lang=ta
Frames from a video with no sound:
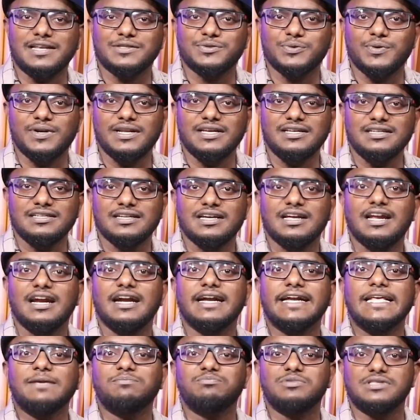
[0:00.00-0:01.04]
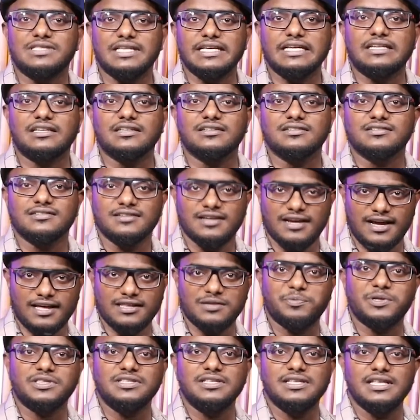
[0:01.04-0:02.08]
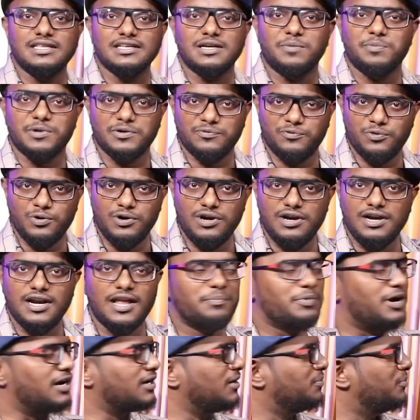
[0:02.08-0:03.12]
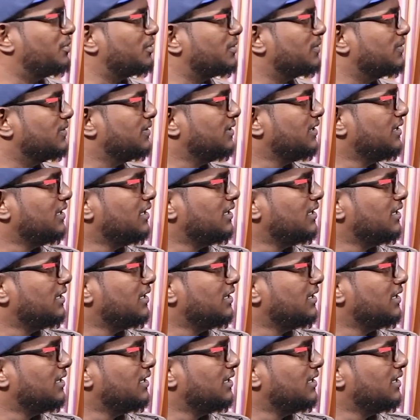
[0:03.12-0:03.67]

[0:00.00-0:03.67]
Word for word: யாரை சொன்னேன் டீப் சீக்கு அதை பற்றி தான் அதுக்கப்புறம் ஃபுல்லாக பார்க்க போகிறோம்